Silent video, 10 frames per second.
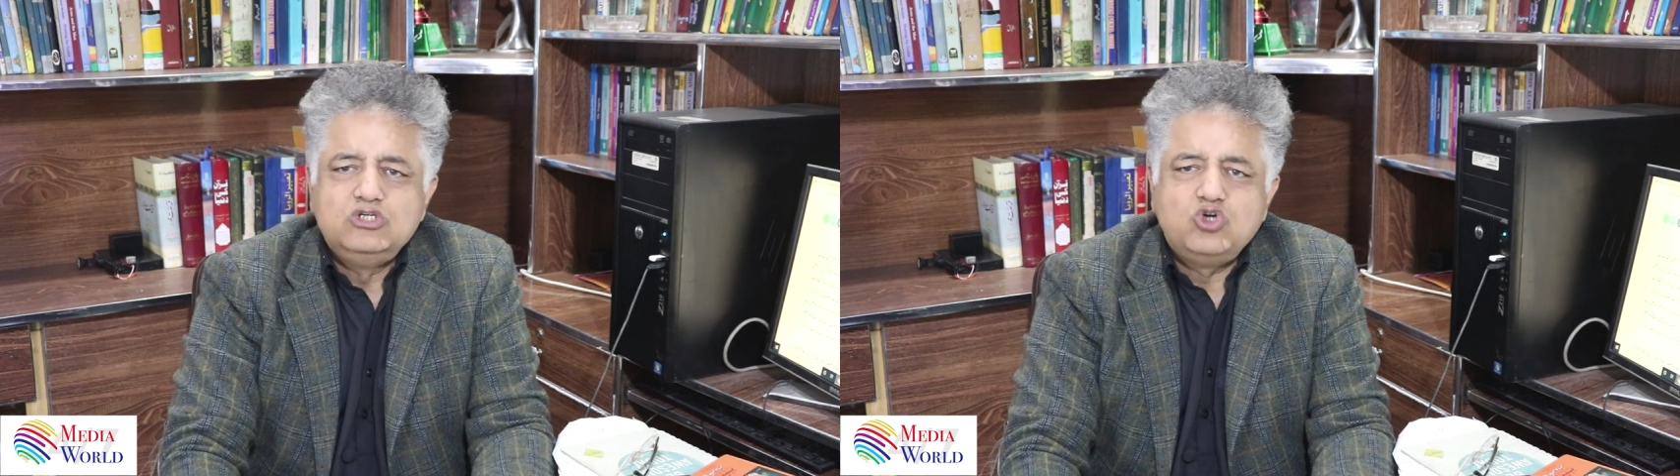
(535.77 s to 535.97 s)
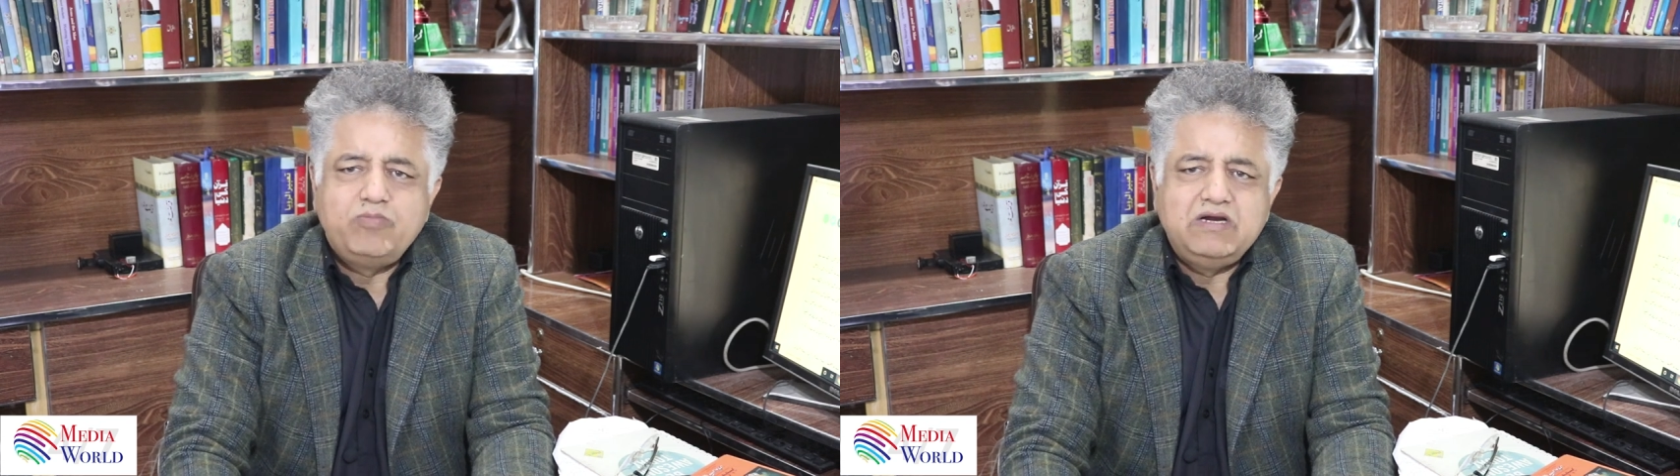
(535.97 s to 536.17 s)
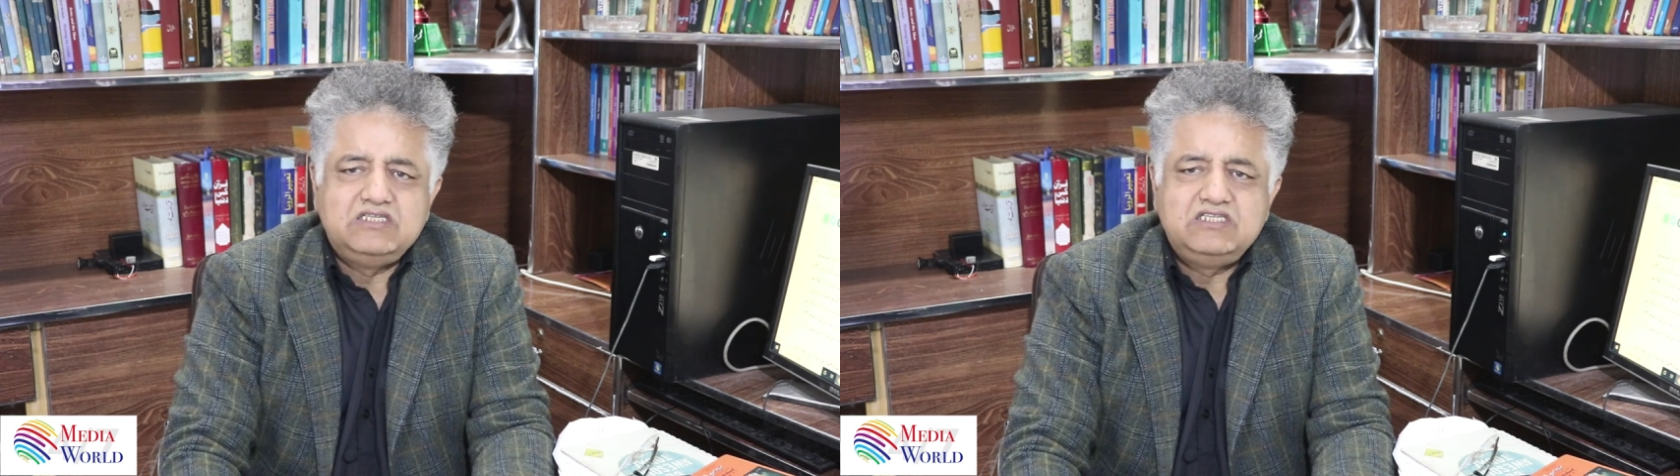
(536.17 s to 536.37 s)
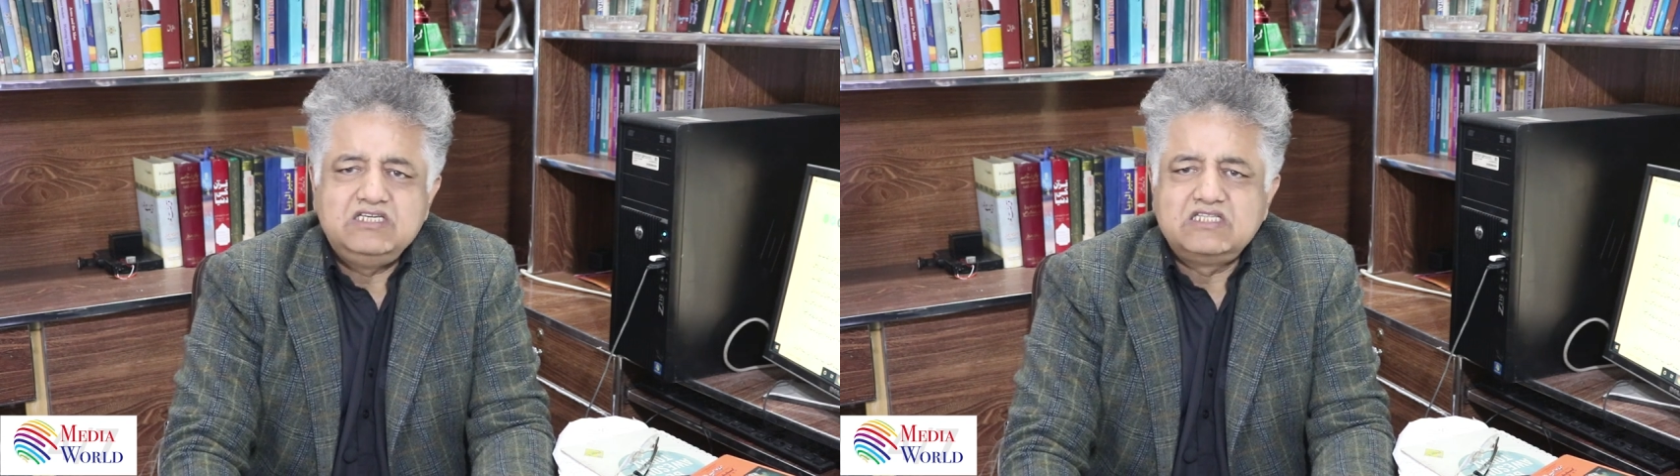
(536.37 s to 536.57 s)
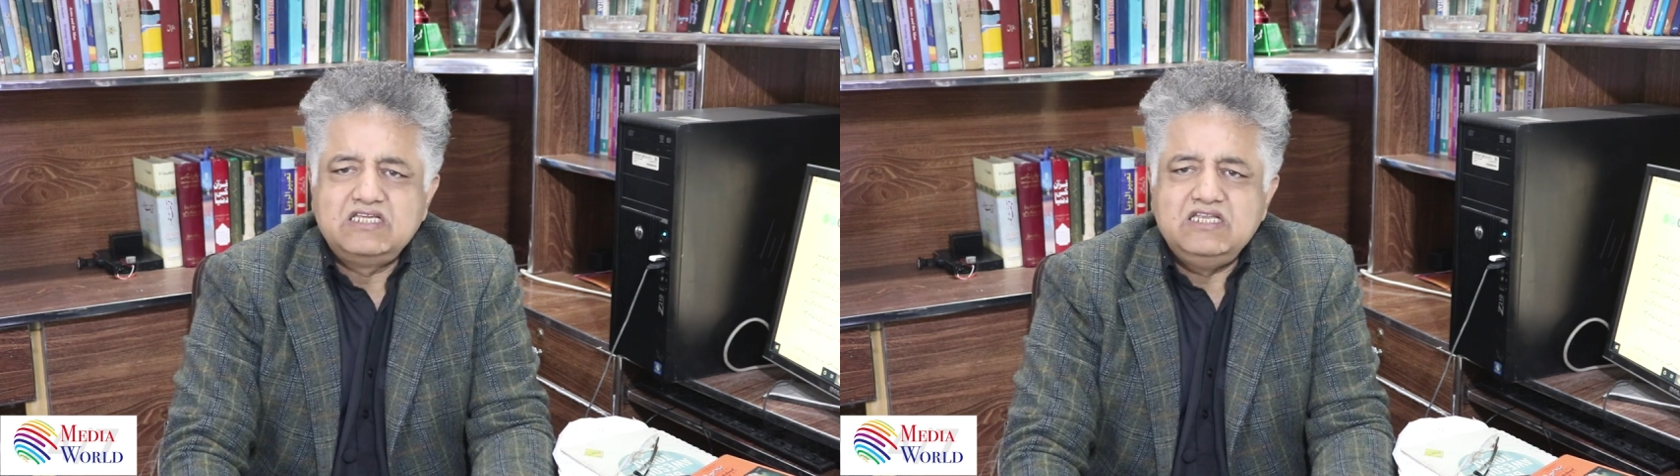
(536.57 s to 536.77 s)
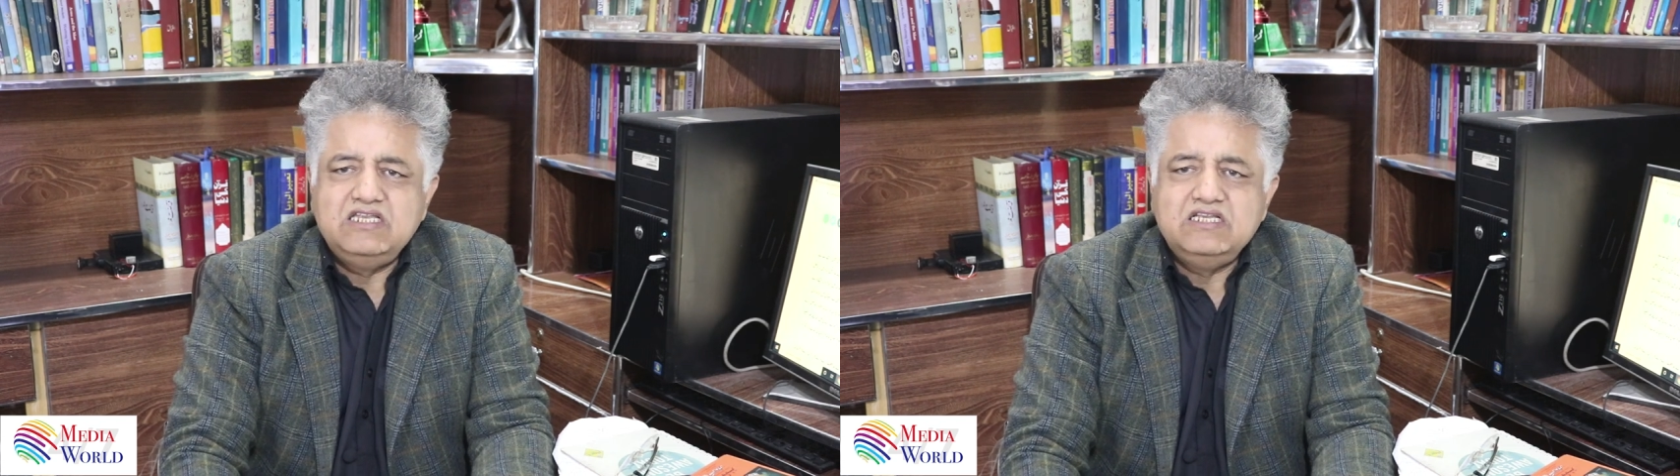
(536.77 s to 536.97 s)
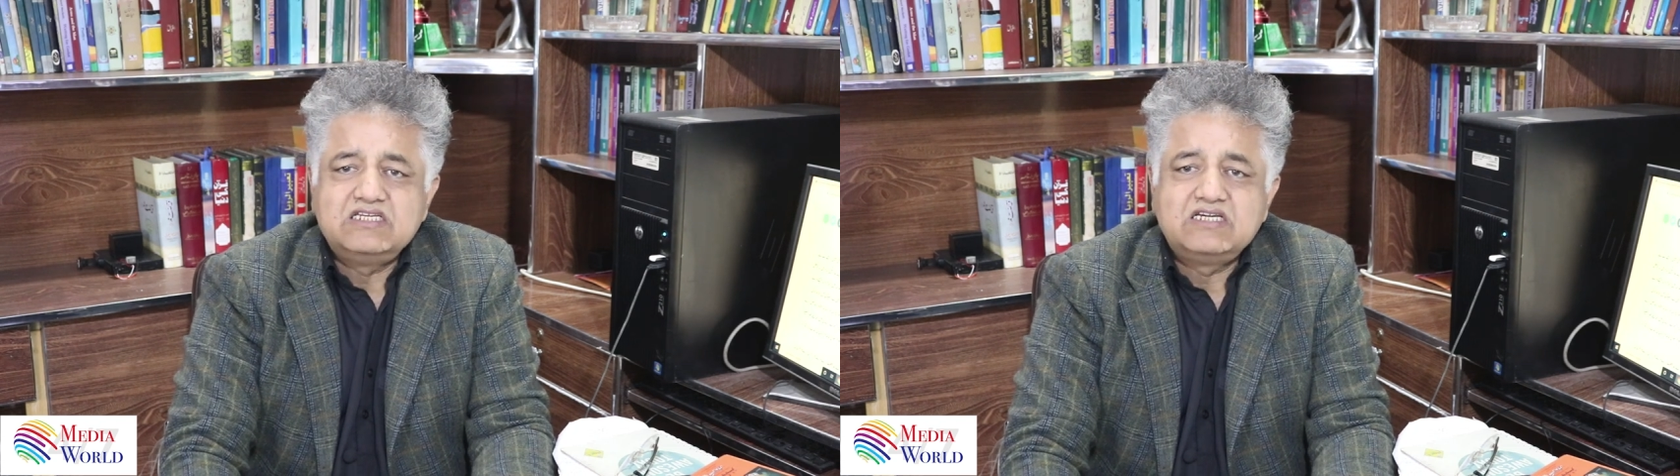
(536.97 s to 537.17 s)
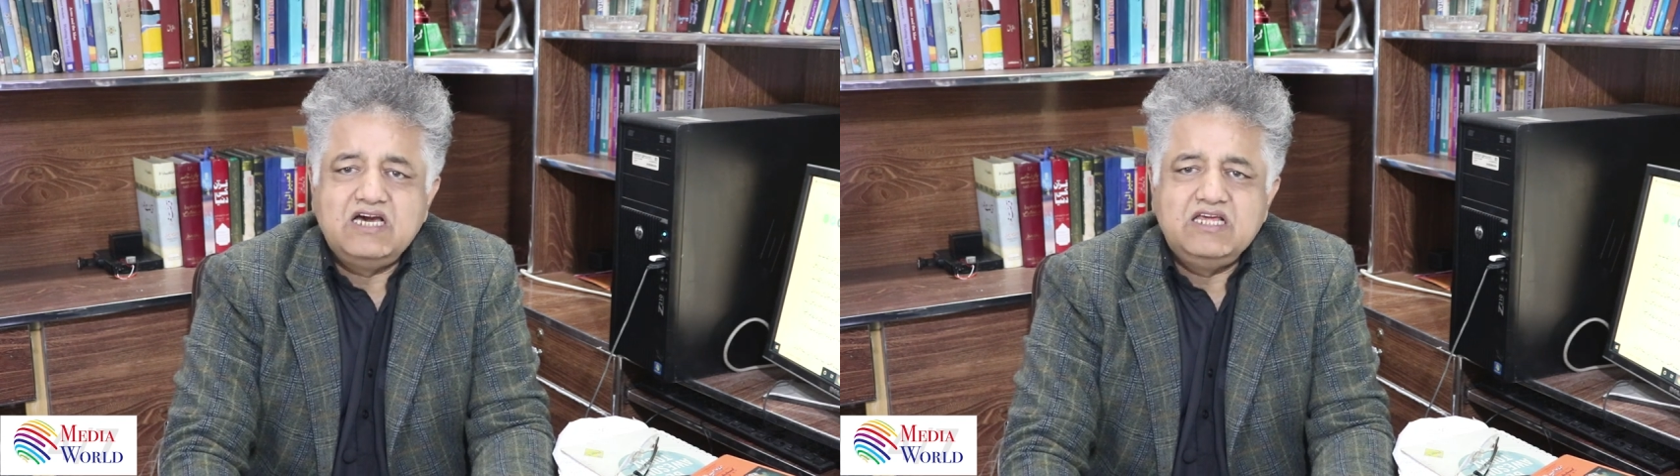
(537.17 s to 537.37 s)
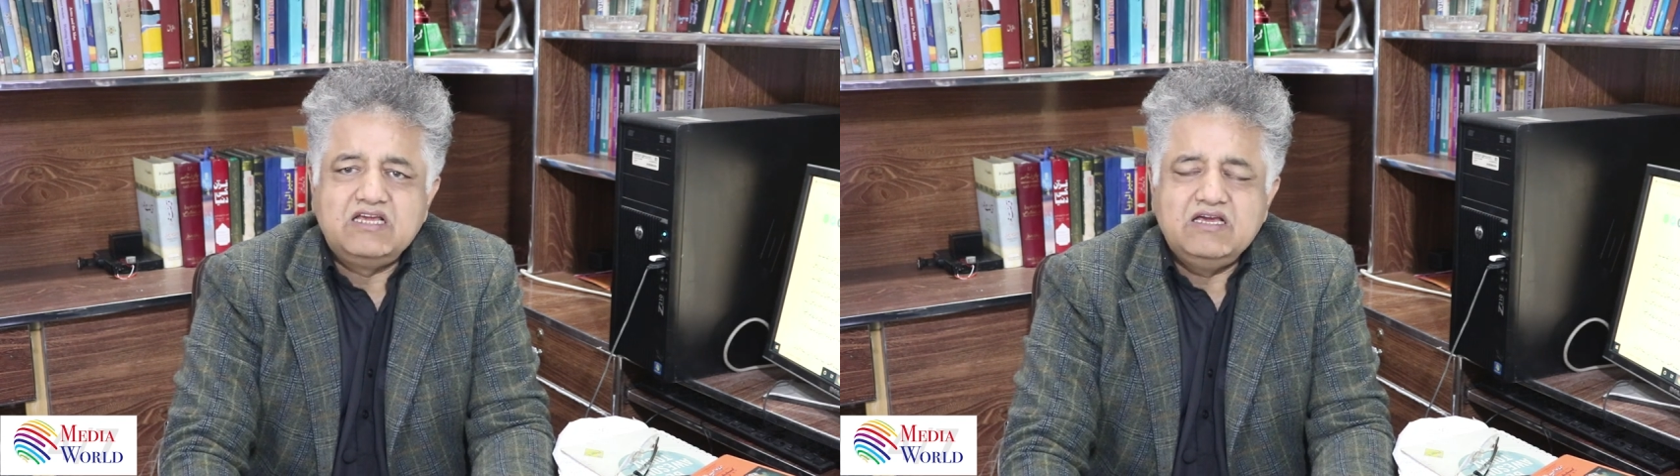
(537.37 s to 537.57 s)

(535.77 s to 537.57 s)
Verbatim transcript: शोबा सीत की निजकारी